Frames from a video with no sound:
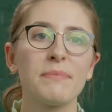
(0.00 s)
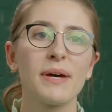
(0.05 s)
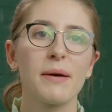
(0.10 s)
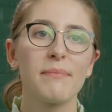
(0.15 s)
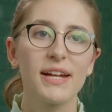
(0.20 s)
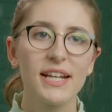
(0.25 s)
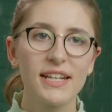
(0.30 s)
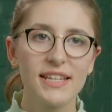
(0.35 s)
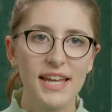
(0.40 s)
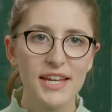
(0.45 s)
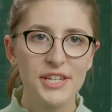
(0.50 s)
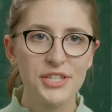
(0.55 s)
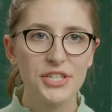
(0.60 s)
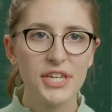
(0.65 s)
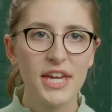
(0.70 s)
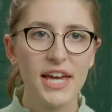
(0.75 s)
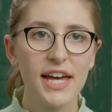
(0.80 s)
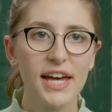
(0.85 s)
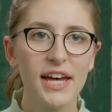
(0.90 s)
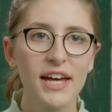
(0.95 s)
pas mal
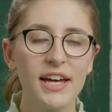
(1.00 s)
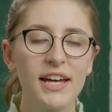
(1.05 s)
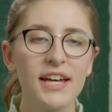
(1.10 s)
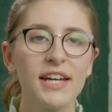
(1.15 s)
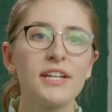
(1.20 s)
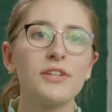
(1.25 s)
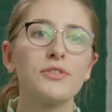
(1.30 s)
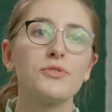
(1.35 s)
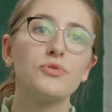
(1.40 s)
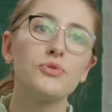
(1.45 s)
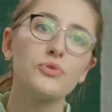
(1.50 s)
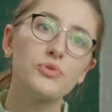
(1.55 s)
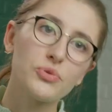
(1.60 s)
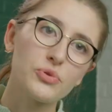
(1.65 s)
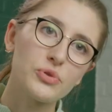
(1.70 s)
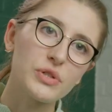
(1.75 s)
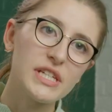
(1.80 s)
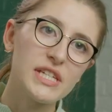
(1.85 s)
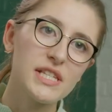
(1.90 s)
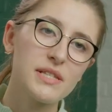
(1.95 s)
d'achats, du
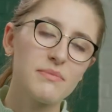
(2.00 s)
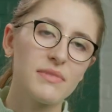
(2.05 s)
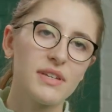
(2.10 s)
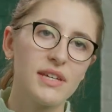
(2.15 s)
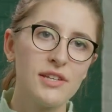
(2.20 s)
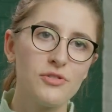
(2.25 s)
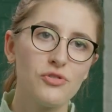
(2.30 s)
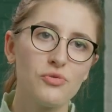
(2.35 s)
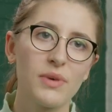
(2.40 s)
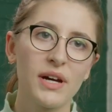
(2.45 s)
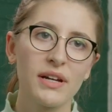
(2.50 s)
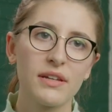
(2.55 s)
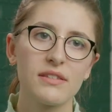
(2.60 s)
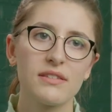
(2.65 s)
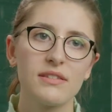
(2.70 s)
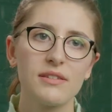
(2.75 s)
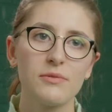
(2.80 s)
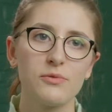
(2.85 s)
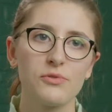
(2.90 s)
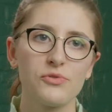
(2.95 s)
tourisme et du
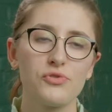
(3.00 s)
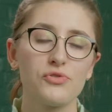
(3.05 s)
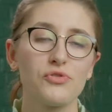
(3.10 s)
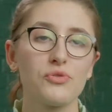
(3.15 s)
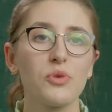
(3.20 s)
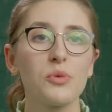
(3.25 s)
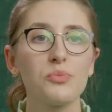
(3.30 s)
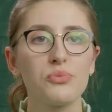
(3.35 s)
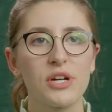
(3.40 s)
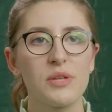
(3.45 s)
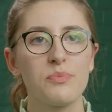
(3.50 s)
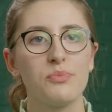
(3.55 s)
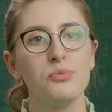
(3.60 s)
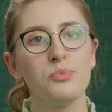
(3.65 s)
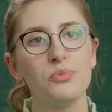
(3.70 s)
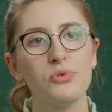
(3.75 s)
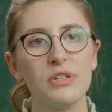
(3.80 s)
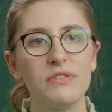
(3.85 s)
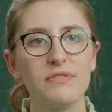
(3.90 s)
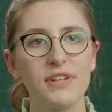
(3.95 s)
marketing justement pour être
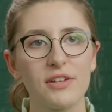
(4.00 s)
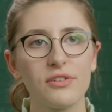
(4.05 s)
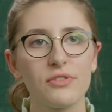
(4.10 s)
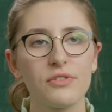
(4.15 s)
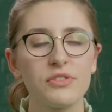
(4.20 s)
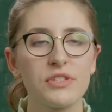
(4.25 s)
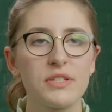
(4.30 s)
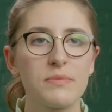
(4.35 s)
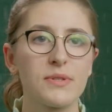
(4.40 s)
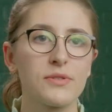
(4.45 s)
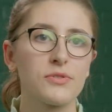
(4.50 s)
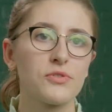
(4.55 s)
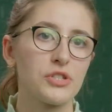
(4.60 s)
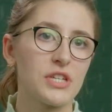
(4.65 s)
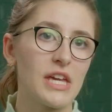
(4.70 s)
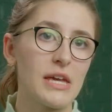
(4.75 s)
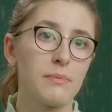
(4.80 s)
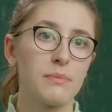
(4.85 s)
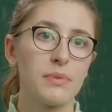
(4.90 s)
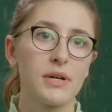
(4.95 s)
plus polyvalente et parce que
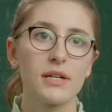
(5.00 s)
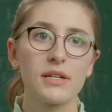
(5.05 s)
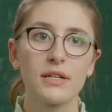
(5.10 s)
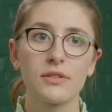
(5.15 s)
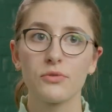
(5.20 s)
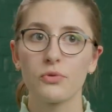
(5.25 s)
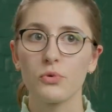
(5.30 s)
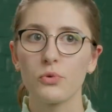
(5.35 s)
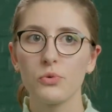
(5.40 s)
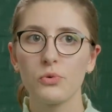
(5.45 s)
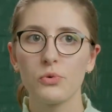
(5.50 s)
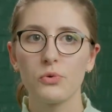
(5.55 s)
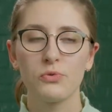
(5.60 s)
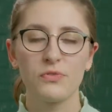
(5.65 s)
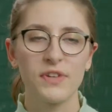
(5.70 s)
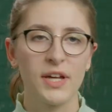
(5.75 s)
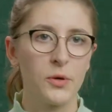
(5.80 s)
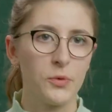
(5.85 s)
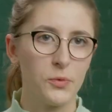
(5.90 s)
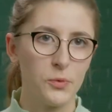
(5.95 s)
je savais pas trop
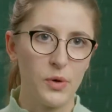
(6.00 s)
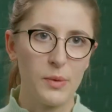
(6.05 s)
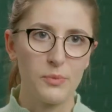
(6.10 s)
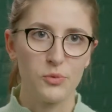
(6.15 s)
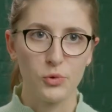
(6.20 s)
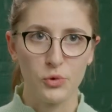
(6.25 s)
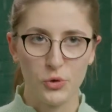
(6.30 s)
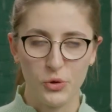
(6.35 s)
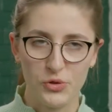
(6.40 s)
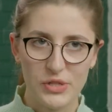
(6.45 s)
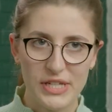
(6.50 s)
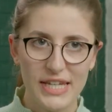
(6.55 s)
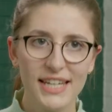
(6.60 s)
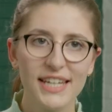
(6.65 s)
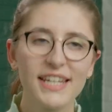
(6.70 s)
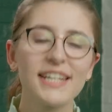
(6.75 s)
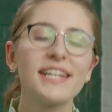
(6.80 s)
vers quoi m'orienter.